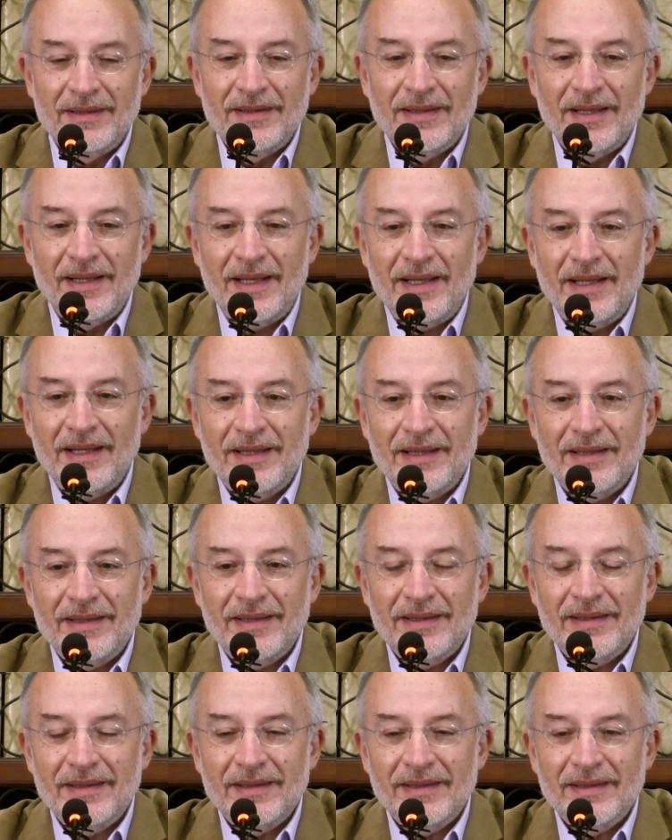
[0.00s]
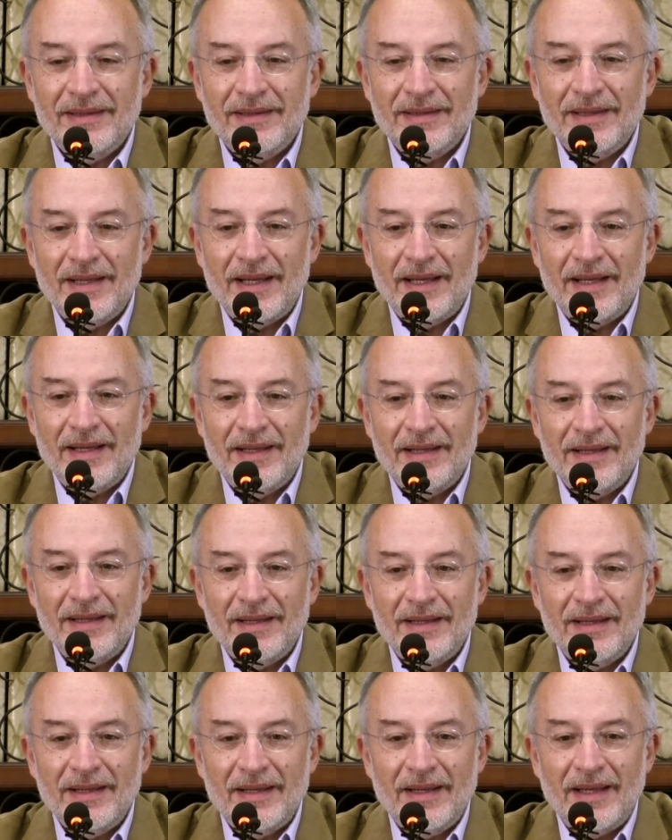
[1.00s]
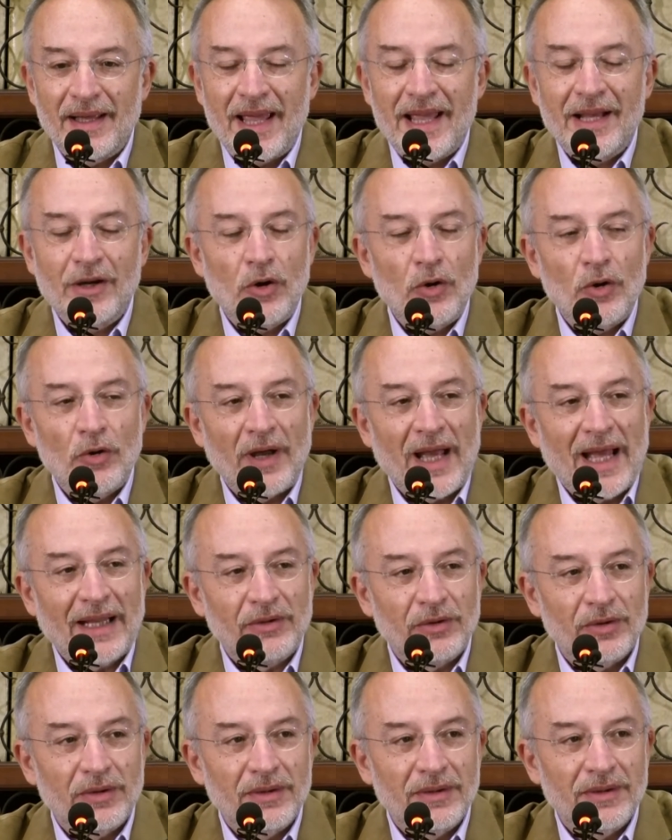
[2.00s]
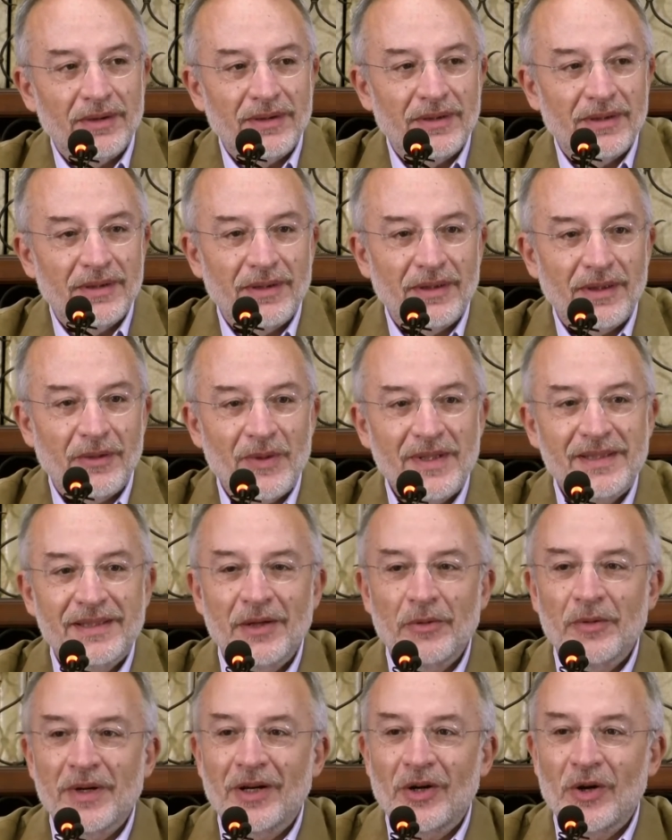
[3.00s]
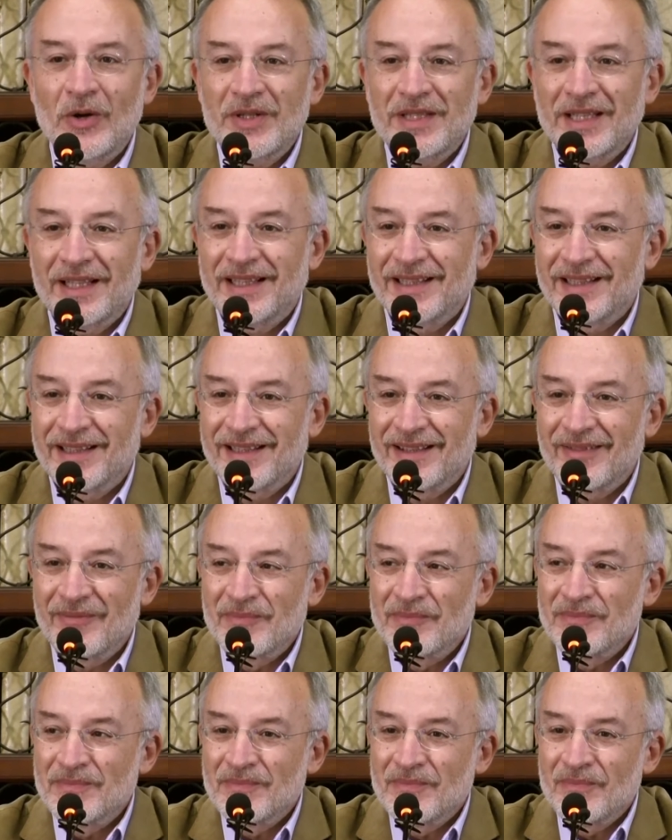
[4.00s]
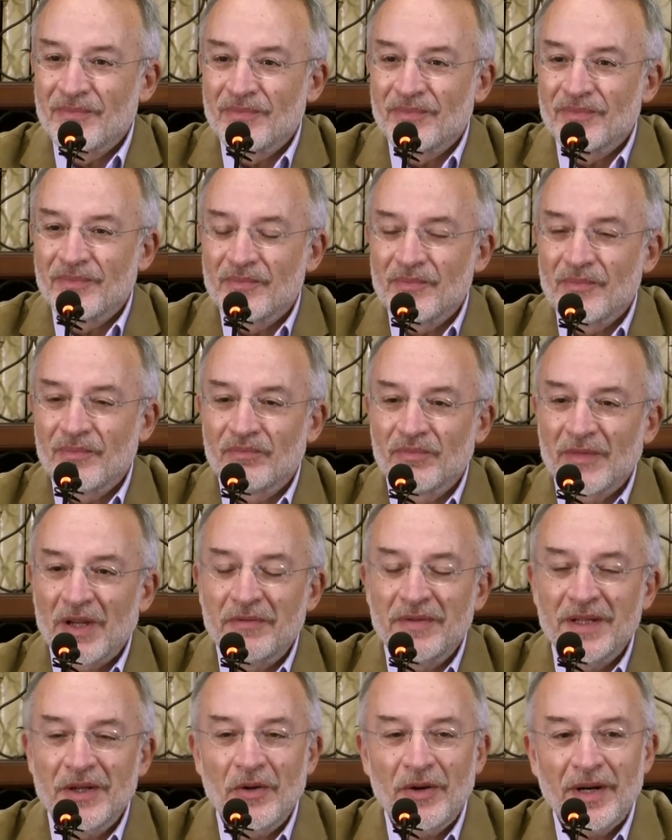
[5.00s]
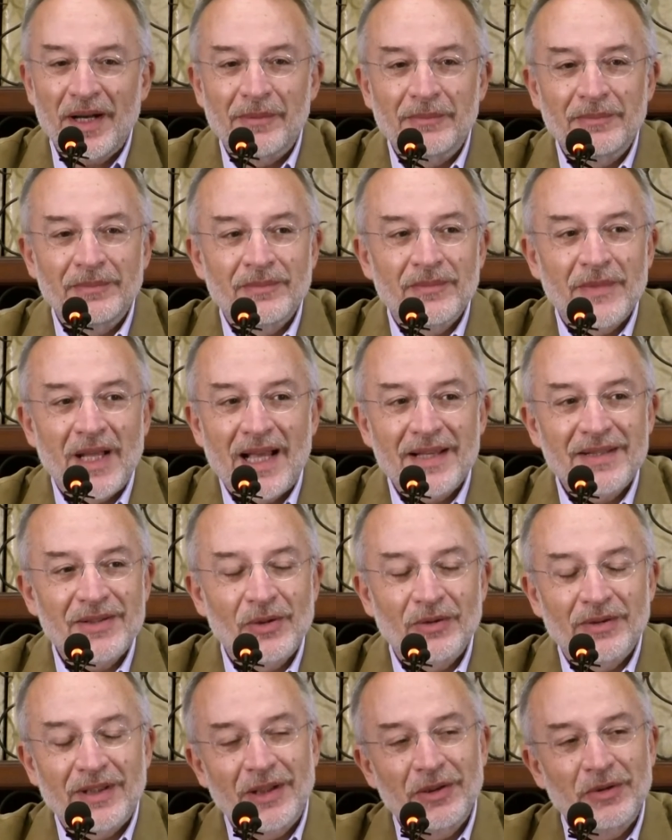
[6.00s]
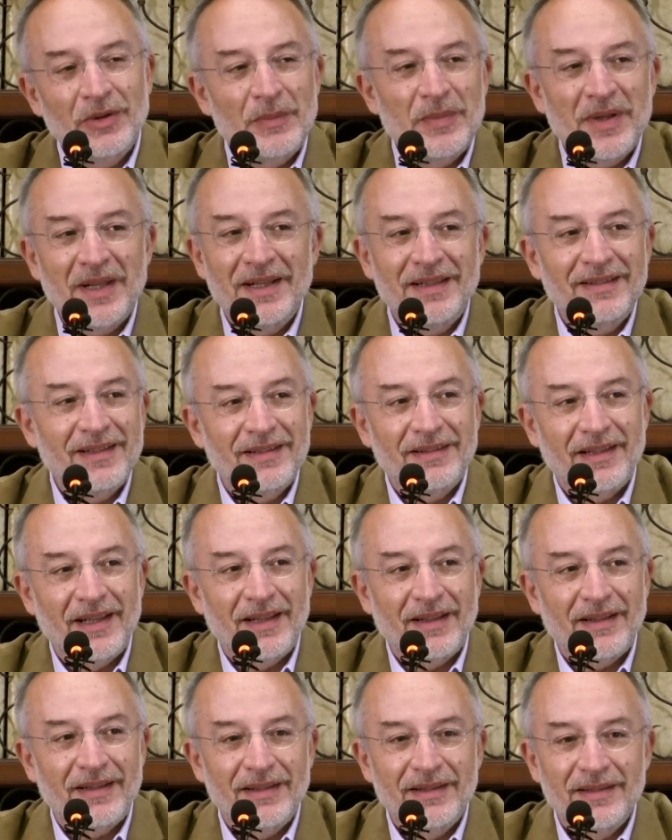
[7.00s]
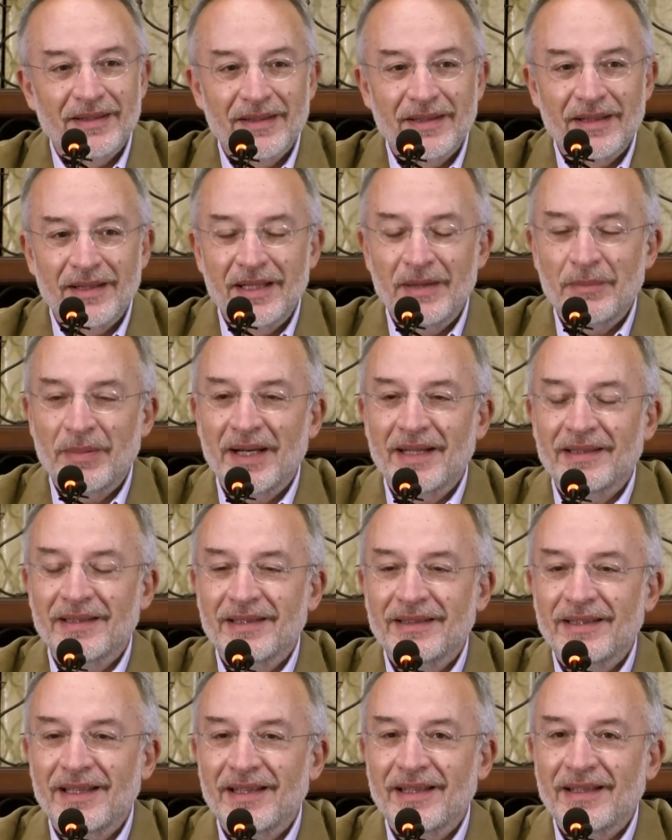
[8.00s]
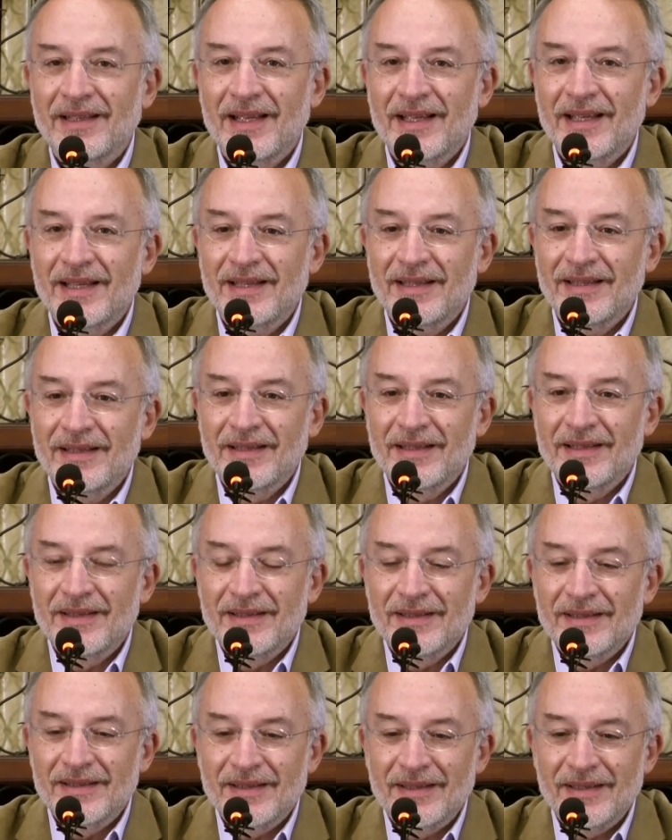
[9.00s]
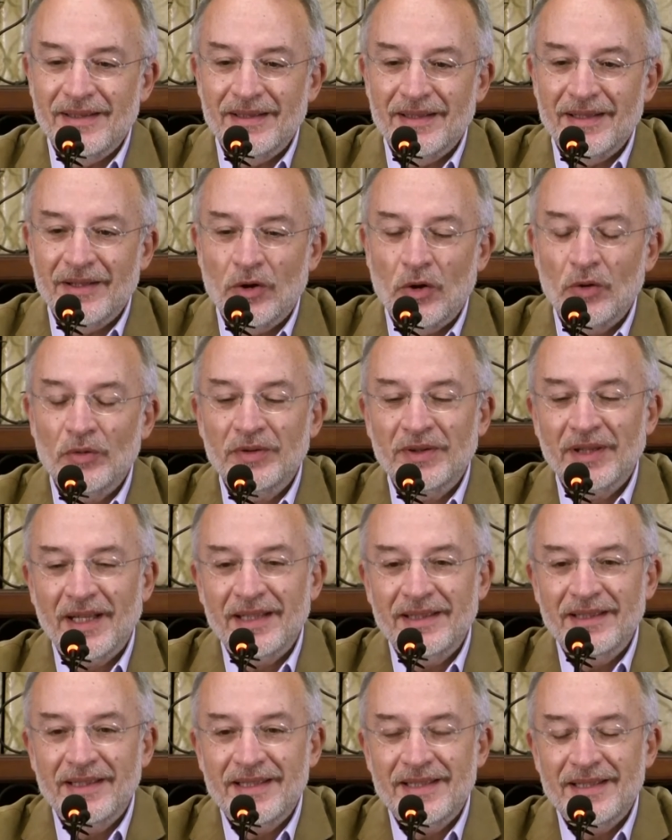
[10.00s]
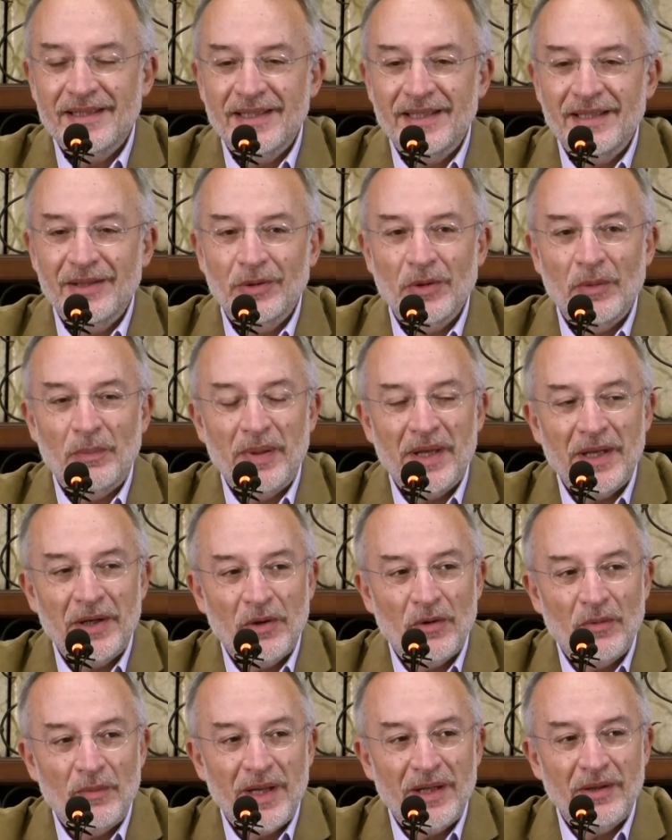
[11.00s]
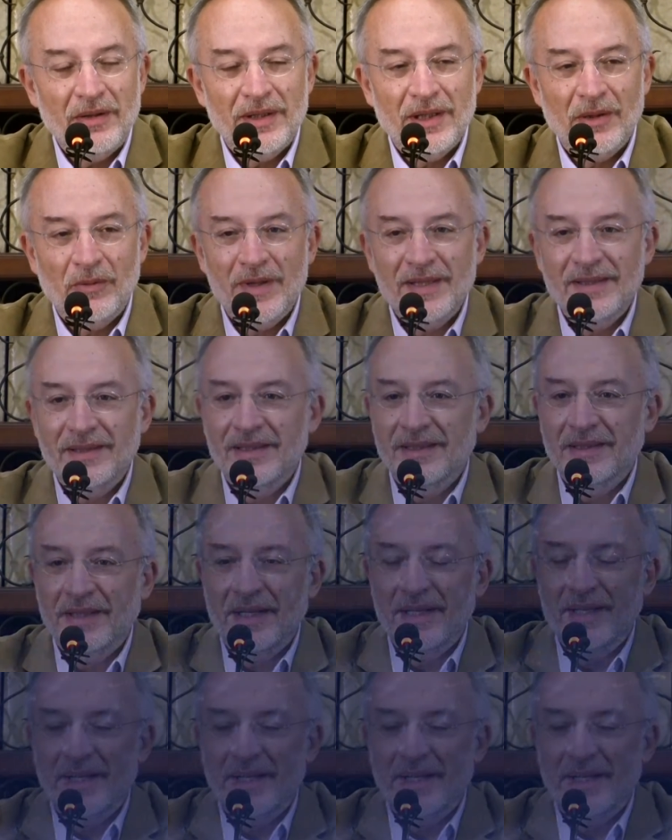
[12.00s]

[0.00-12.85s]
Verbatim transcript: È, è colorato. Questa è una cosa che finora ha soltanto il pianeta Terra. Il pianeta Terra è eh, contraddistinto perlomeno da questi tre